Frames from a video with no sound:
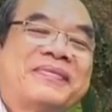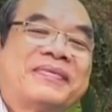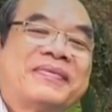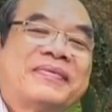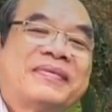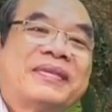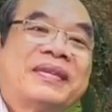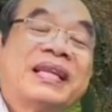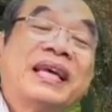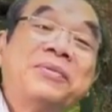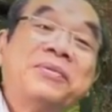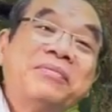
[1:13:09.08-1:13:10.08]
Một lá thư
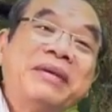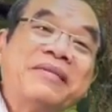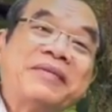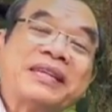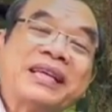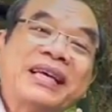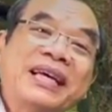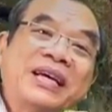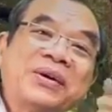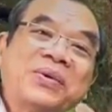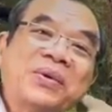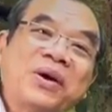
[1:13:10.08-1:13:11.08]
có hai phần.
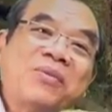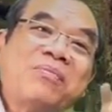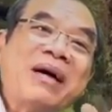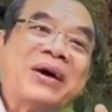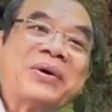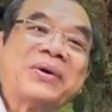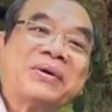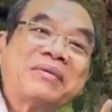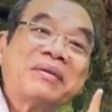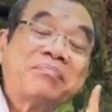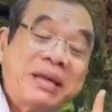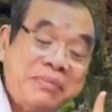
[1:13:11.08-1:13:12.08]
Phần thứ nhất là xin
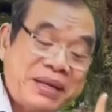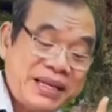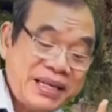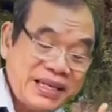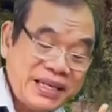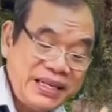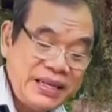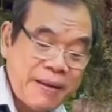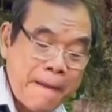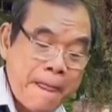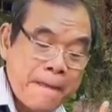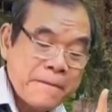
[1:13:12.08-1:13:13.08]
ơn và phần thứ hai là tạ
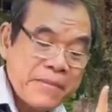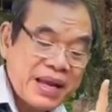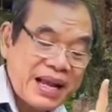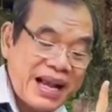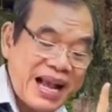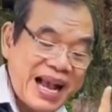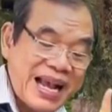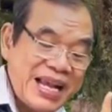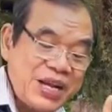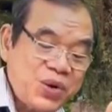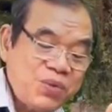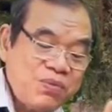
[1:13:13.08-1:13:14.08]
ơn.
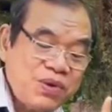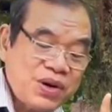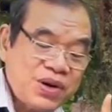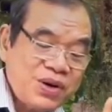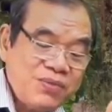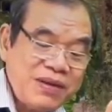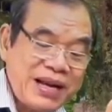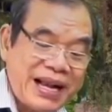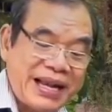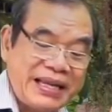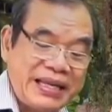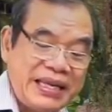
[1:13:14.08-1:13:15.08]
Xin
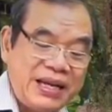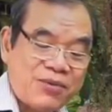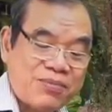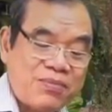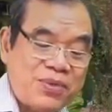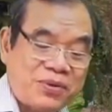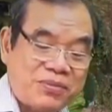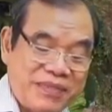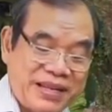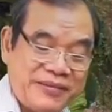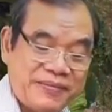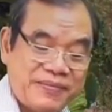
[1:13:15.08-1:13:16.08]
Cha cầu nguyện cho chị
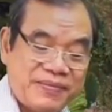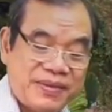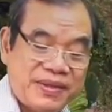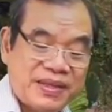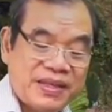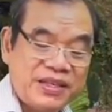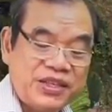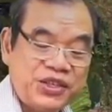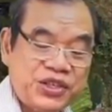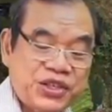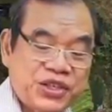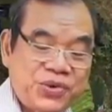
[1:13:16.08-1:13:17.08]
gái con là Trần
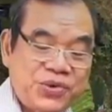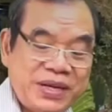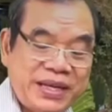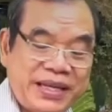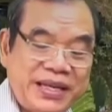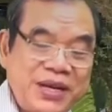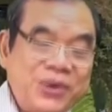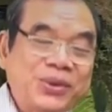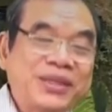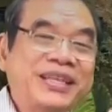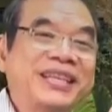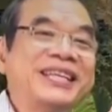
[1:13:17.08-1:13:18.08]
Thị Hải,
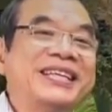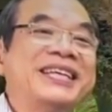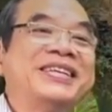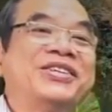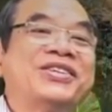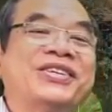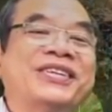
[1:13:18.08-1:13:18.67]
39 tuổi, bị